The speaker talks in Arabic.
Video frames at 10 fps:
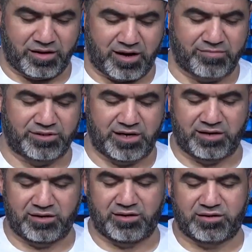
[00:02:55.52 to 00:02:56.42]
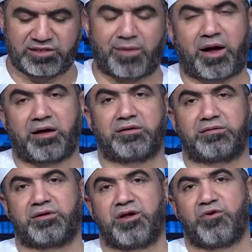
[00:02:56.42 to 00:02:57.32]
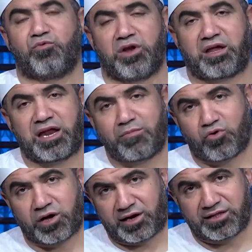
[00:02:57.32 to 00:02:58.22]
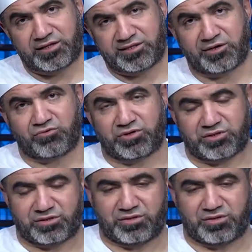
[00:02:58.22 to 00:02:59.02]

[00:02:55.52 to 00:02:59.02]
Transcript: خمسة سبعة والكلب واخد العدد الزوجي